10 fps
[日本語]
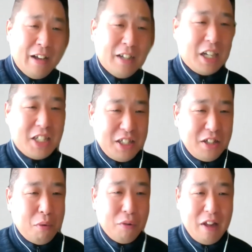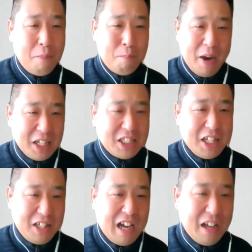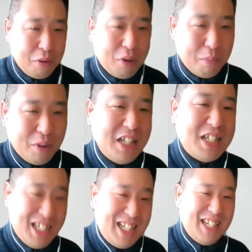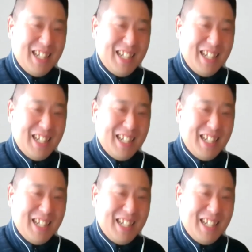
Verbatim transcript: 写真のフォルダいっぱいになっちゃったとかでもいいし